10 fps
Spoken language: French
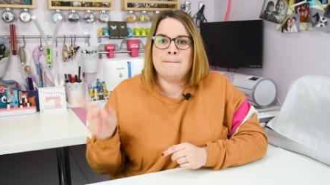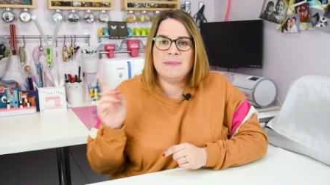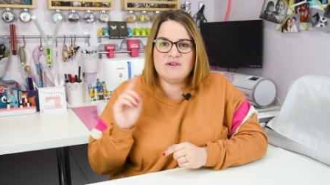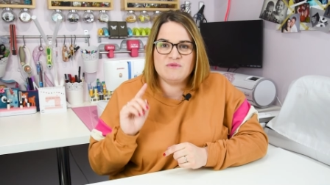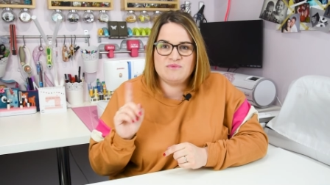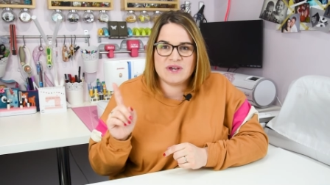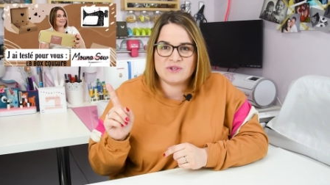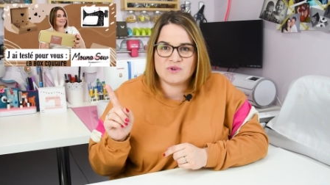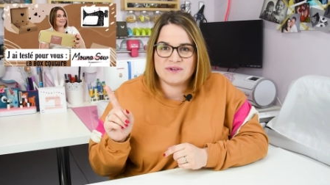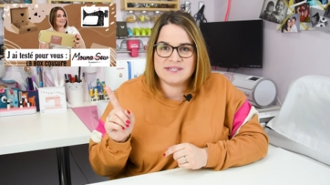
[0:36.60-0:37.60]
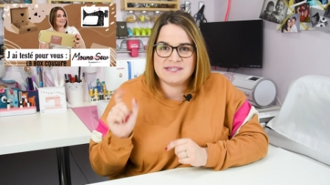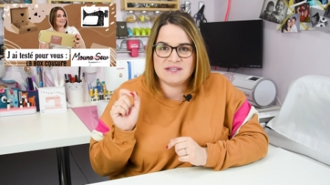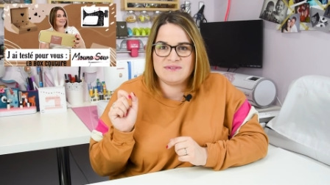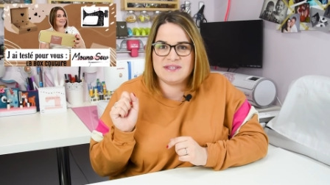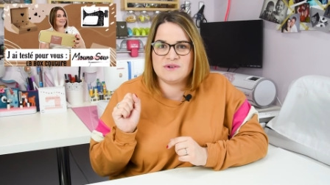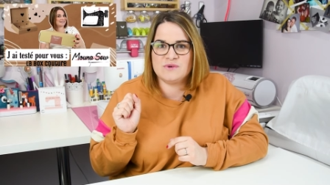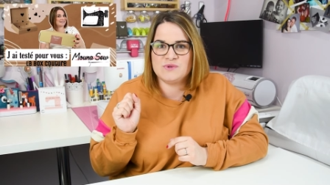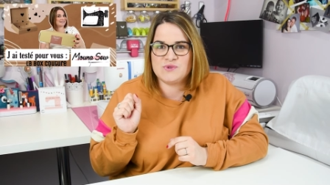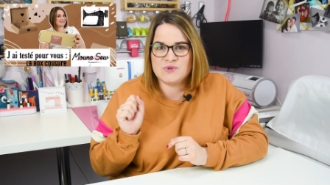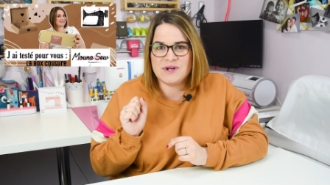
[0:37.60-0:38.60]
Mais vous pouvez retrouver cette vidéo
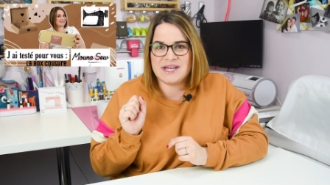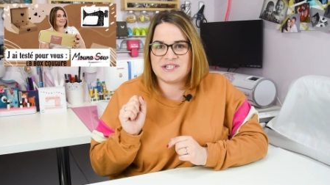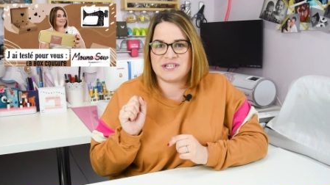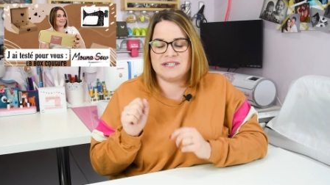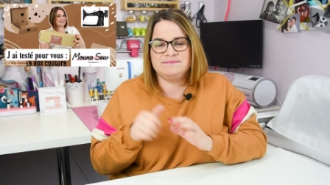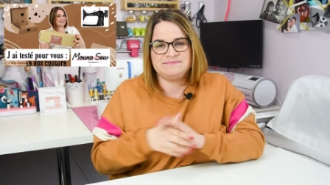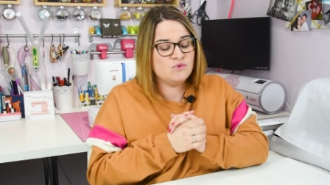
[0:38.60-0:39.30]
sur la chaîne.